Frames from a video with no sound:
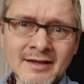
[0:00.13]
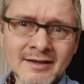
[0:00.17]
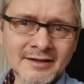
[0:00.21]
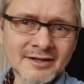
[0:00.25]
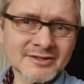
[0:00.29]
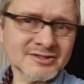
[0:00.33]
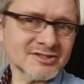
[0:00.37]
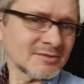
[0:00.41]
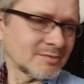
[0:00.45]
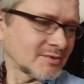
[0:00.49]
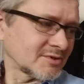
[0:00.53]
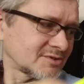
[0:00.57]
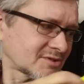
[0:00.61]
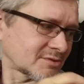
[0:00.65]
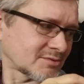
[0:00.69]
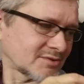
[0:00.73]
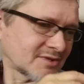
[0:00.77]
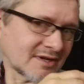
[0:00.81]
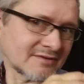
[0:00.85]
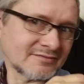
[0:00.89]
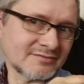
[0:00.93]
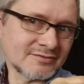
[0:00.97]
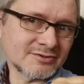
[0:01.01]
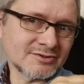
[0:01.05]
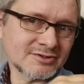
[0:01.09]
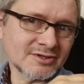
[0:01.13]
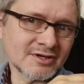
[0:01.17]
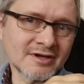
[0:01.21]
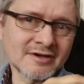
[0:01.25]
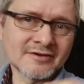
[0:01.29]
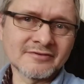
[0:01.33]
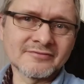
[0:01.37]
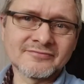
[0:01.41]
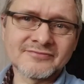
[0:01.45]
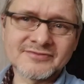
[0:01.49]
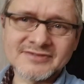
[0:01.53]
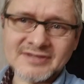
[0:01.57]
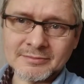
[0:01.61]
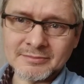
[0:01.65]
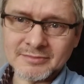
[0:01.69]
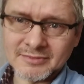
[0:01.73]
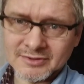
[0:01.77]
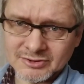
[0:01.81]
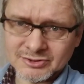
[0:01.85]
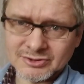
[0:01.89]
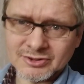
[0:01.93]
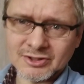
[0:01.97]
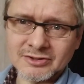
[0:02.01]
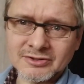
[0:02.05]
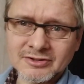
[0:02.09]
Każdy by chciał trafić w sam
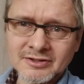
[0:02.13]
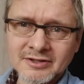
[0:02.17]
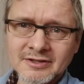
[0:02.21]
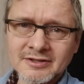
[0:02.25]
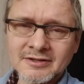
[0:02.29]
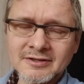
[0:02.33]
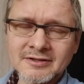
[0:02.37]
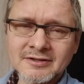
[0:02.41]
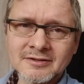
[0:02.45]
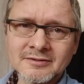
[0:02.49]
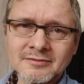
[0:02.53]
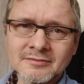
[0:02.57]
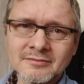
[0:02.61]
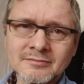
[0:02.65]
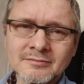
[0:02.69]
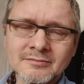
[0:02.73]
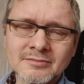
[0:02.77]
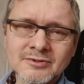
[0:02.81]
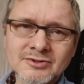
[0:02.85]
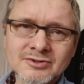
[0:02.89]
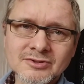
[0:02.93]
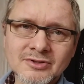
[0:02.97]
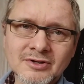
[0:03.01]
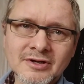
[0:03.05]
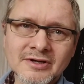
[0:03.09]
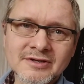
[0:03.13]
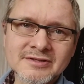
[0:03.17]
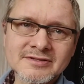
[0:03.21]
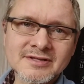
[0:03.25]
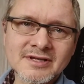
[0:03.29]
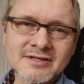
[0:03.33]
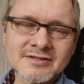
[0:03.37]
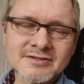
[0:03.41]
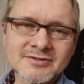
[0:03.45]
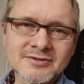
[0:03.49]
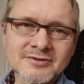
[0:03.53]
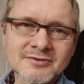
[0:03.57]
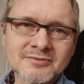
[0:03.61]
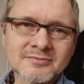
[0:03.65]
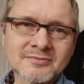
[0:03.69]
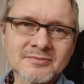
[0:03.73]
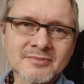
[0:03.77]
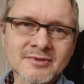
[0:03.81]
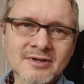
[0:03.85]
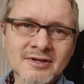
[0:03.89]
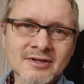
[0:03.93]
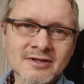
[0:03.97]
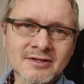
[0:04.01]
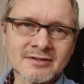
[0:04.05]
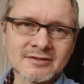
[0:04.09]
środek, być organizacją
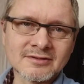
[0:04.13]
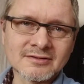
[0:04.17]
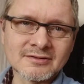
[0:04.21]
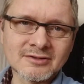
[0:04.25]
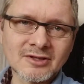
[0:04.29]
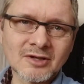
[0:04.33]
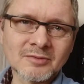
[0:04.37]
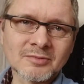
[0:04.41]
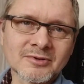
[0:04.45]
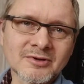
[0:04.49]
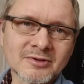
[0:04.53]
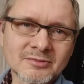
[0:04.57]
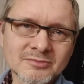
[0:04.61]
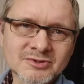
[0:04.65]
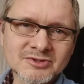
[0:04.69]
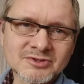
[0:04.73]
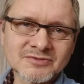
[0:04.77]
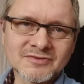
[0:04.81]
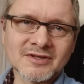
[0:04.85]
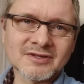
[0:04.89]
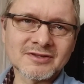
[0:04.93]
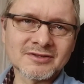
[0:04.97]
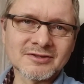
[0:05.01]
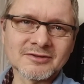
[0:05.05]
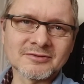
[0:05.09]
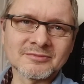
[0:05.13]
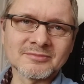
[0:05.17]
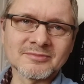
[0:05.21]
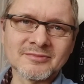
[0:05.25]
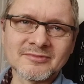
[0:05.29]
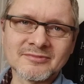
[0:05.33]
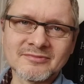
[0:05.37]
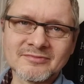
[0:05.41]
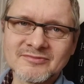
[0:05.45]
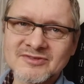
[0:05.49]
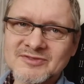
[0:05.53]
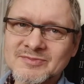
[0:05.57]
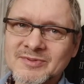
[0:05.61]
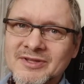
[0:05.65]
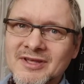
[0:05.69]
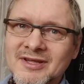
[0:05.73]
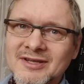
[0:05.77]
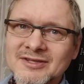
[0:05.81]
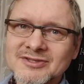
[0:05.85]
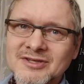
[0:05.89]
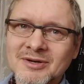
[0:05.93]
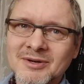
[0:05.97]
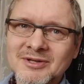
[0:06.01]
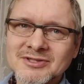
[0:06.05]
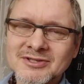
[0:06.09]
dobrą, świetną,
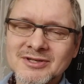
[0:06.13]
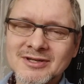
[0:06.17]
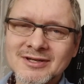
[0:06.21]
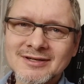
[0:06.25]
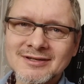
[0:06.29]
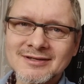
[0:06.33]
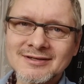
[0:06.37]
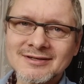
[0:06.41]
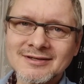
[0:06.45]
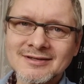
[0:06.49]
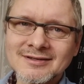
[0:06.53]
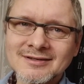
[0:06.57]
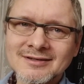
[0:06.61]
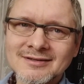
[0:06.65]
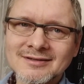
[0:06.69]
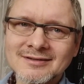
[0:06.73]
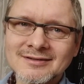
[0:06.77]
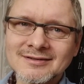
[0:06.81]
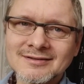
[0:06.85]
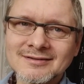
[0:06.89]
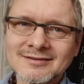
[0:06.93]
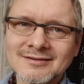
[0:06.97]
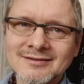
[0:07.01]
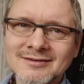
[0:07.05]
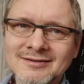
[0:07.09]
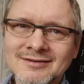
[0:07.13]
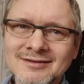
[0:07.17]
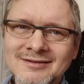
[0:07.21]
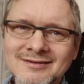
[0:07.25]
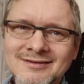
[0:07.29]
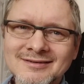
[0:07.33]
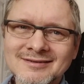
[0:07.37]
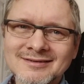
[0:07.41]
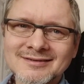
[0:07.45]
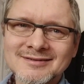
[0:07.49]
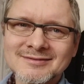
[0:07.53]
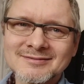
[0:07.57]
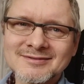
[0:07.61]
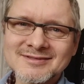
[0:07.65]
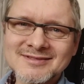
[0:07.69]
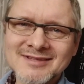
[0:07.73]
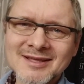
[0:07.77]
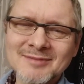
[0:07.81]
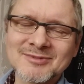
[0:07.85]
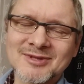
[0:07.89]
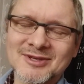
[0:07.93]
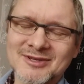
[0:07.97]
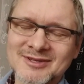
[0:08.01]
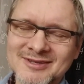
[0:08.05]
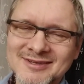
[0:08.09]
wspaniale działać. No i
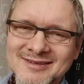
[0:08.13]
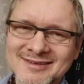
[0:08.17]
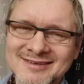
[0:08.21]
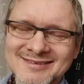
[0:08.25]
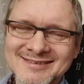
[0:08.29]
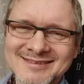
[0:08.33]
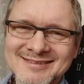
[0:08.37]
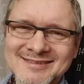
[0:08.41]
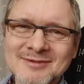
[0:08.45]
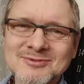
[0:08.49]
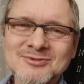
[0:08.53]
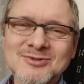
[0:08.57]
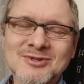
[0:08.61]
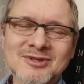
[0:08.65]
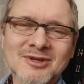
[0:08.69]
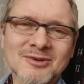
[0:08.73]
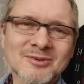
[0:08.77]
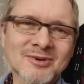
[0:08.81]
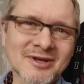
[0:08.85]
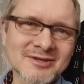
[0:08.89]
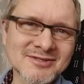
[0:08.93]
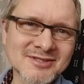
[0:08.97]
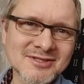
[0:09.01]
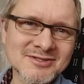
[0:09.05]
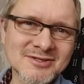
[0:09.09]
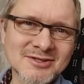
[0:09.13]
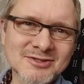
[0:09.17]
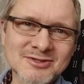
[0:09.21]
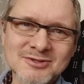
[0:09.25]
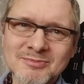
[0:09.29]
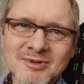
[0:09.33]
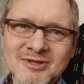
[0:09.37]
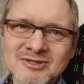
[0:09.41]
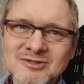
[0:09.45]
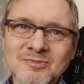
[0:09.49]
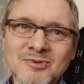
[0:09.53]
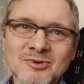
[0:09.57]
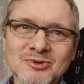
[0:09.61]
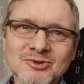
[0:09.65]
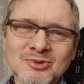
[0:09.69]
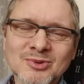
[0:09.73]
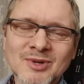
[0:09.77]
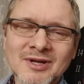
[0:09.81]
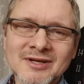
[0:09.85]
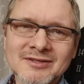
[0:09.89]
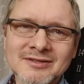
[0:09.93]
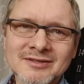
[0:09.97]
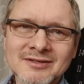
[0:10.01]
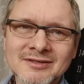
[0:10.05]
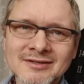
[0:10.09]
znam takie. Znam na przykład takie organizacje, które są bardzo
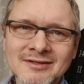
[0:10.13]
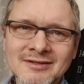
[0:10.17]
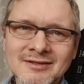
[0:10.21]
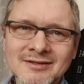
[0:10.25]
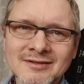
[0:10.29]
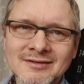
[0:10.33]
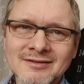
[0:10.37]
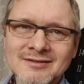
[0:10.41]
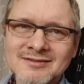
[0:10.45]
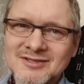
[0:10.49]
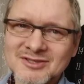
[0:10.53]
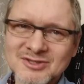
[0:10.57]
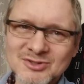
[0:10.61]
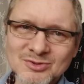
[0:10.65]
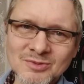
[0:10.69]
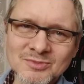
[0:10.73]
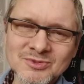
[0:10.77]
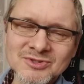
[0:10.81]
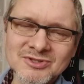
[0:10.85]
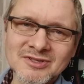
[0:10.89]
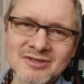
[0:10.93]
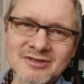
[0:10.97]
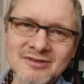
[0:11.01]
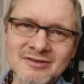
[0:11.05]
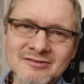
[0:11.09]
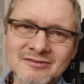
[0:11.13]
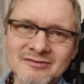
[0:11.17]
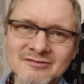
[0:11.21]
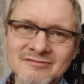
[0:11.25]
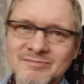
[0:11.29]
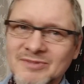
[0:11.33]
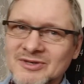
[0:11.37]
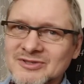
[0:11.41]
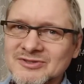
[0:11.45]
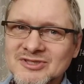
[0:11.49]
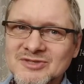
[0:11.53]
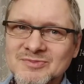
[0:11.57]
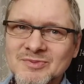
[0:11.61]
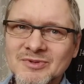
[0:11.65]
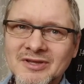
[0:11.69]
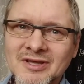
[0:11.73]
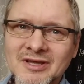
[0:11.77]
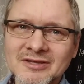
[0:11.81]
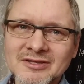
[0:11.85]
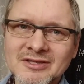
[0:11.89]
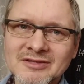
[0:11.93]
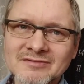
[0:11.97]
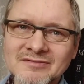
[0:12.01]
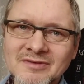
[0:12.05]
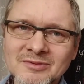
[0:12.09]
punktualni. Zdarzyło mi się wpaść na
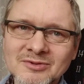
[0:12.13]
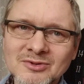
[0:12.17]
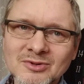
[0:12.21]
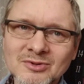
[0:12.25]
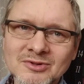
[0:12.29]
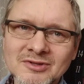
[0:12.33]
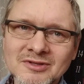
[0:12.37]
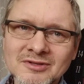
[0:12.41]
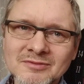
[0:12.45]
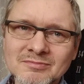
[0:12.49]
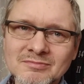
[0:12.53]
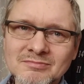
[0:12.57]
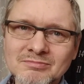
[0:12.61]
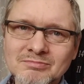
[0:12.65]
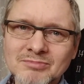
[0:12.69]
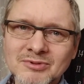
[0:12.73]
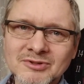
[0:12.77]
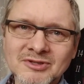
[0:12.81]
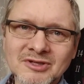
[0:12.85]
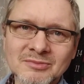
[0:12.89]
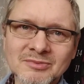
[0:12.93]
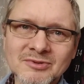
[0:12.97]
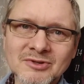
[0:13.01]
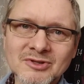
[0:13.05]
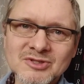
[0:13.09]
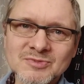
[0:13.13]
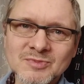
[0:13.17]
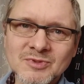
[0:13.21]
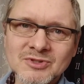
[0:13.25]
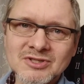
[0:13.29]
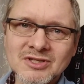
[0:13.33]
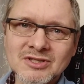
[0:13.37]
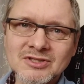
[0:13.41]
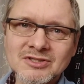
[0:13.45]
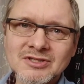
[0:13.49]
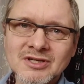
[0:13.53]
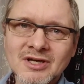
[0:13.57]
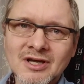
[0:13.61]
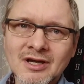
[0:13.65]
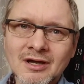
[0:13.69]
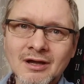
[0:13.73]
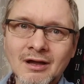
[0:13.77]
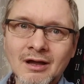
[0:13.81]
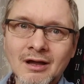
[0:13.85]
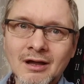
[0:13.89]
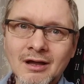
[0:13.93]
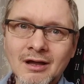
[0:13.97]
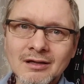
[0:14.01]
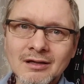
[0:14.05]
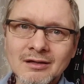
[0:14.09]
spotkanie dwie minuty po terminie rozpoczęcia.
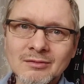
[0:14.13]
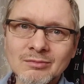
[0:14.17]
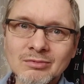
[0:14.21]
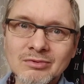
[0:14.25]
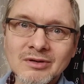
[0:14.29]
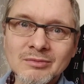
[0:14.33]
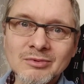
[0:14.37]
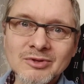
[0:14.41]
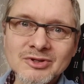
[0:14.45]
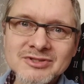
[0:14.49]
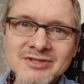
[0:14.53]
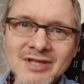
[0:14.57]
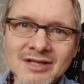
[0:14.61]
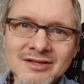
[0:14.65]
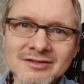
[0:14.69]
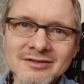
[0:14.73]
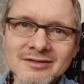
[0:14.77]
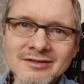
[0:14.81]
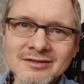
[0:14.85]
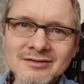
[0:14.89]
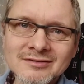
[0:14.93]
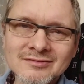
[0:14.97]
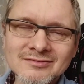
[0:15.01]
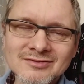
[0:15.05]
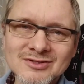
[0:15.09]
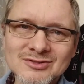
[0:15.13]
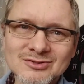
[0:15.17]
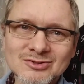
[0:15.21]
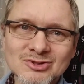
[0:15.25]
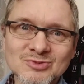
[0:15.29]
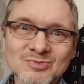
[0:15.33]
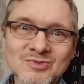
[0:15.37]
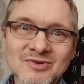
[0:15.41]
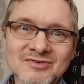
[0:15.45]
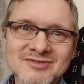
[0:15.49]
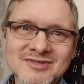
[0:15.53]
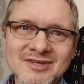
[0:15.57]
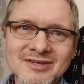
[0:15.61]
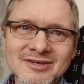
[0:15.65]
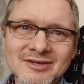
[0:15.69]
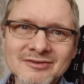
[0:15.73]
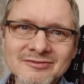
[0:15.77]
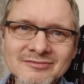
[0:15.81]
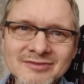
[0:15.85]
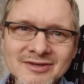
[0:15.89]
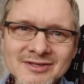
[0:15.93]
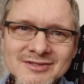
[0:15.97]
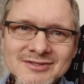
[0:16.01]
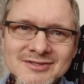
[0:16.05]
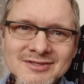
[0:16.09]
Byłem ostatni. Wszyscy już byli w sali
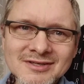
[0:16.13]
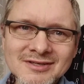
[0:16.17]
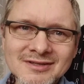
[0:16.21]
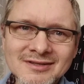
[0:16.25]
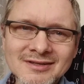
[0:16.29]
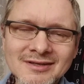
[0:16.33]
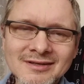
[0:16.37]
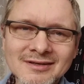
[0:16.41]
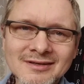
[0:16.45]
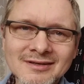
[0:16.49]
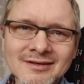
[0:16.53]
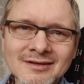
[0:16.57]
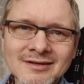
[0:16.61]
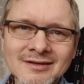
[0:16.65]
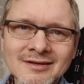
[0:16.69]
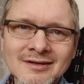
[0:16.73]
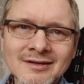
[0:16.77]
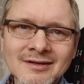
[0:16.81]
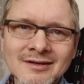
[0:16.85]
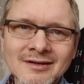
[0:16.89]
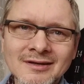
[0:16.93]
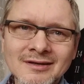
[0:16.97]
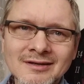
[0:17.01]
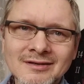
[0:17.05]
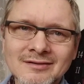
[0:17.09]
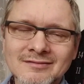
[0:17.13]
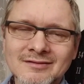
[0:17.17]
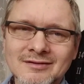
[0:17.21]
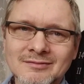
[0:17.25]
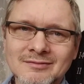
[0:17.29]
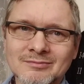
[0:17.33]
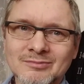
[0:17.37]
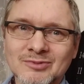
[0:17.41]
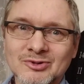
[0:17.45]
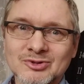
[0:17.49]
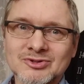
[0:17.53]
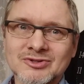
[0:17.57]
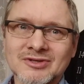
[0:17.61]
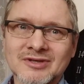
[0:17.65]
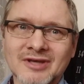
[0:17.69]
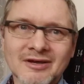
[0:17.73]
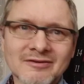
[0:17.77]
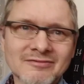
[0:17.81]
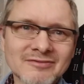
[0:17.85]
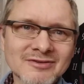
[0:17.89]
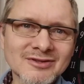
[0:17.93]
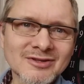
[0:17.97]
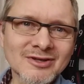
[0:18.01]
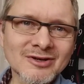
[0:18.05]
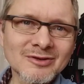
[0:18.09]
konferencyjnej. Boże, jak
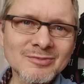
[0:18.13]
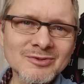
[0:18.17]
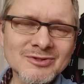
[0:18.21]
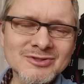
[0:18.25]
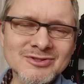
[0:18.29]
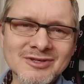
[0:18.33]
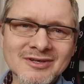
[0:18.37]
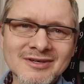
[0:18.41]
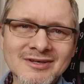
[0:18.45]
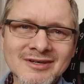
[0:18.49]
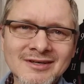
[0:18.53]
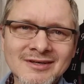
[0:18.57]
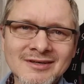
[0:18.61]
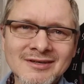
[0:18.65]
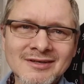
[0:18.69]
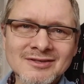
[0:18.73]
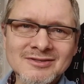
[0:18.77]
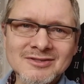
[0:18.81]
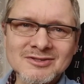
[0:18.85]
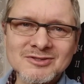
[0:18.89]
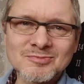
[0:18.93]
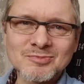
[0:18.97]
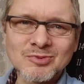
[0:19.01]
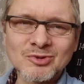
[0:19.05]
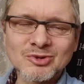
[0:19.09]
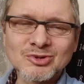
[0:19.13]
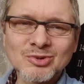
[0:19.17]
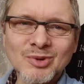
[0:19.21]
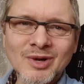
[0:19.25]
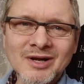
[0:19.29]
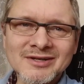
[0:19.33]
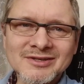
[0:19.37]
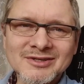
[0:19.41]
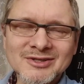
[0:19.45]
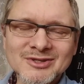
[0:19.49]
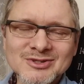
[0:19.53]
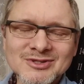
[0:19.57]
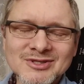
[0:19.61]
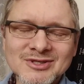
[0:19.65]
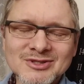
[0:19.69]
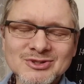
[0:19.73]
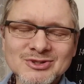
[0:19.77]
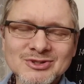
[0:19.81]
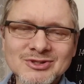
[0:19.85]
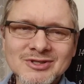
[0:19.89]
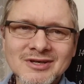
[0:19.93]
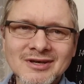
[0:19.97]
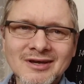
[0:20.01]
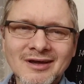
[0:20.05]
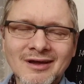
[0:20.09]
wy to robicie? Wszyscy punktualni
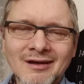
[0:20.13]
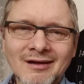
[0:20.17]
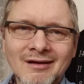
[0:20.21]
jesteście.